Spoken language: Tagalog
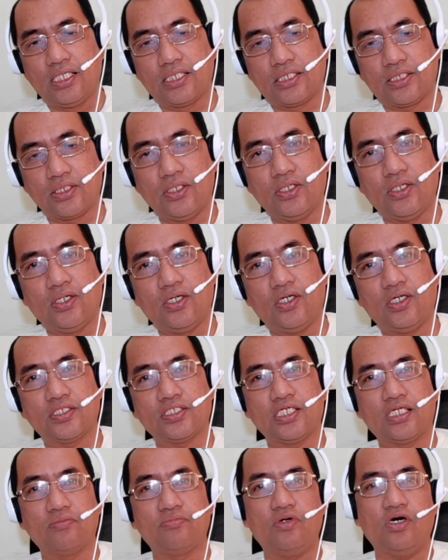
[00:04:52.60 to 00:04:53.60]
So,
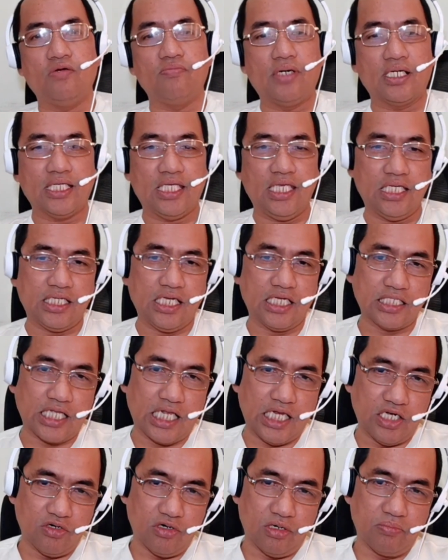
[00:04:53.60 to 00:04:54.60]
Sir Bong, magiging
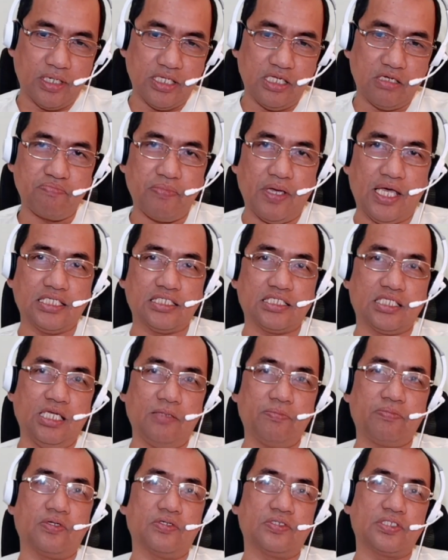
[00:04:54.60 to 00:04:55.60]
dalawa ba yung
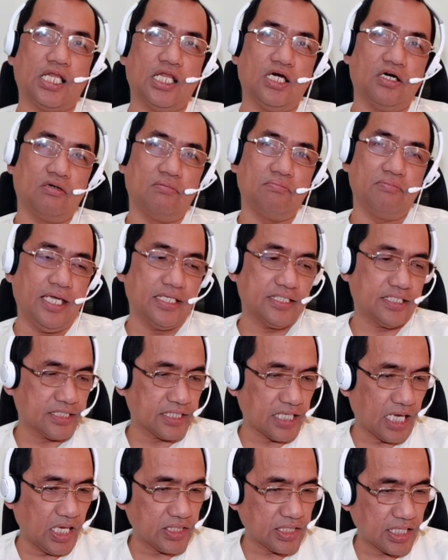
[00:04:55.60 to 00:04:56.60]
payslip? Kung dalawang beses
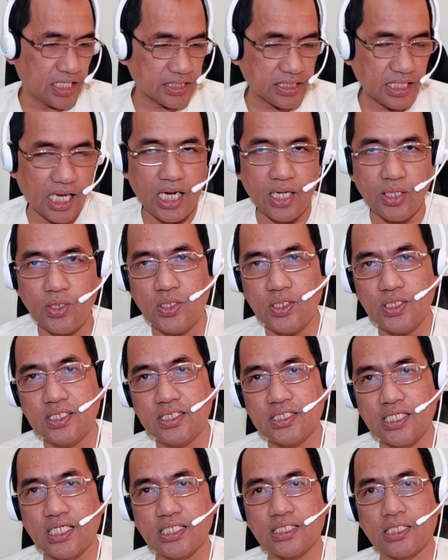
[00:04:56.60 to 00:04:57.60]
tayo sasahod
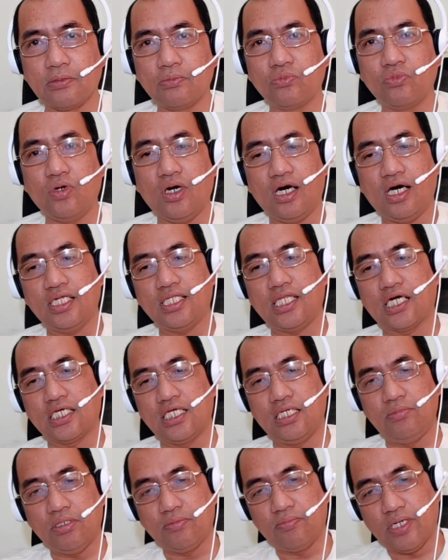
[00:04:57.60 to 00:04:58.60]
sa isang buwan, ang
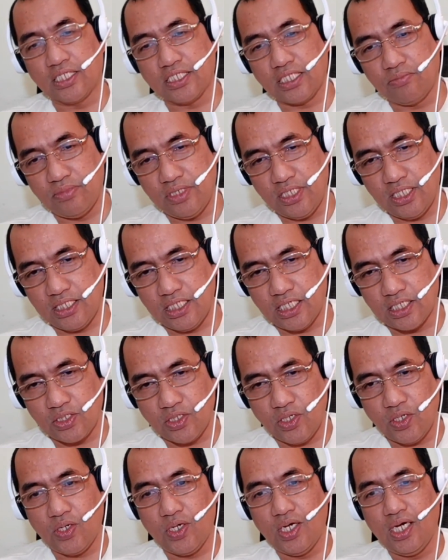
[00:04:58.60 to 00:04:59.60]
ibig bang sabihin
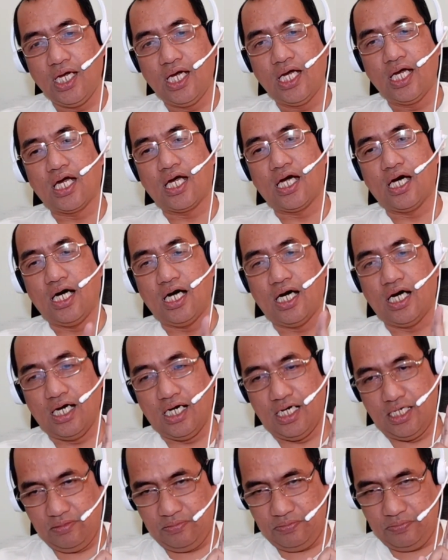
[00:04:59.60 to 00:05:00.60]
nito, uh,